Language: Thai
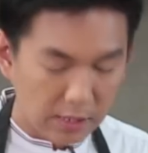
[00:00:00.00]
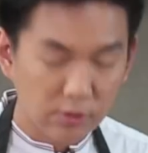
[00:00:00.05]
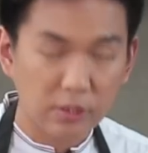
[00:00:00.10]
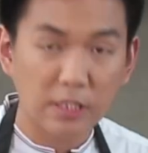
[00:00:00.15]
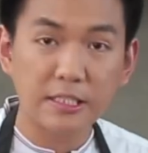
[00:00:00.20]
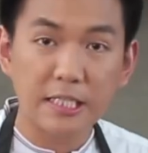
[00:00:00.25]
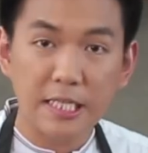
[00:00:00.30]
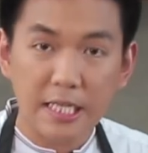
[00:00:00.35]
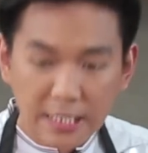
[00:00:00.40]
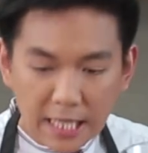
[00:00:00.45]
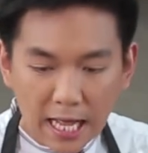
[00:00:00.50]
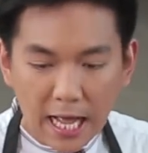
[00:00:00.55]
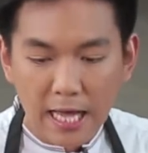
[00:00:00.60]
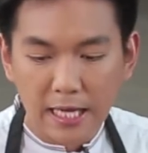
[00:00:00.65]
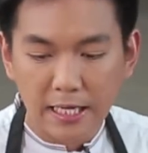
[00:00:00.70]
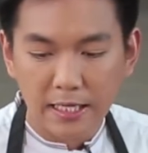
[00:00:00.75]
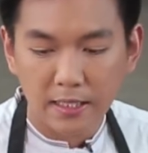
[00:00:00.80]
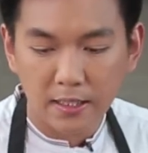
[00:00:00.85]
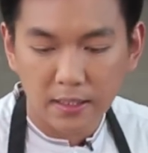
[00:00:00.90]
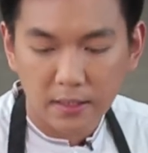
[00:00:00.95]
เราจะตีไข่
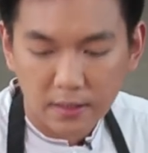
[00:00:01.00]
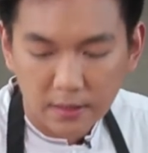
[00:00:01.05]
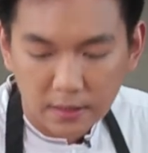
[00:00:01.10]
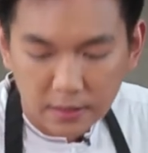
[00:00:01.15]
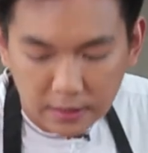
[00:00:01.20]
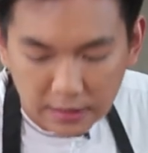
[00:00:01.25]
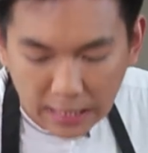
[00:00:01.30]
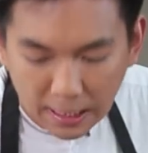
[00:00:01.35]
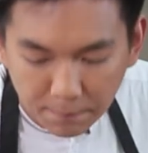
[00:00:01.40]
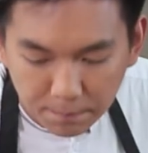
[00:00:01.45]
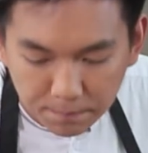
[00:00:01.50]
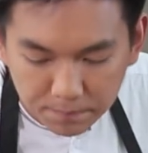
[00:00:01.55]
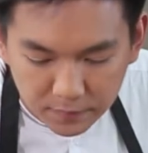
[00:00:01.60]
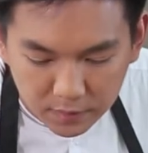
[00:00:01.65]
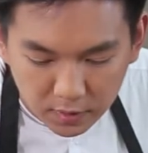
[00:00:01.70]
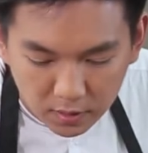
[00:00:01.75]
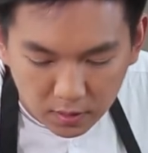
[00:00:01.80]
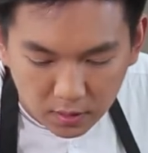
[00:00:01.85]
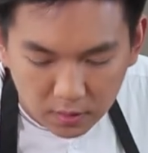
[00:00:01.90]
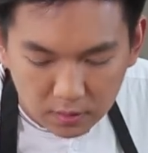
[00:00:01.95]
กับ
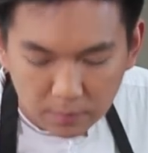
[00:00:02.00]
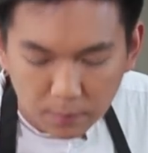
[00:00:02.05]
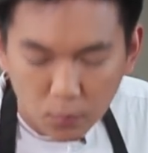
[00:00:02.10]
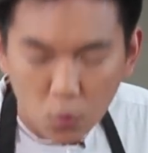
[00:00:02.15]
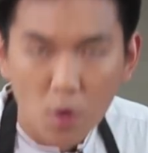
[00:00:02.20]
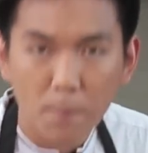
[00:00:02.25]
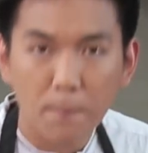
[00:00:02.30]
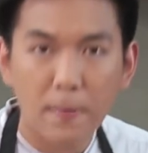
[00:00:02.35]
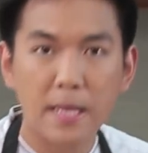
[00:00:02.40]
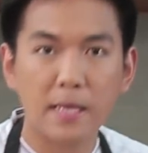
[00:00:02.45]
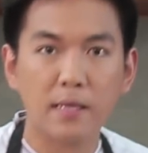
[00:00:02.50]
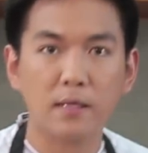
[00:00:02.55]
พวกเป็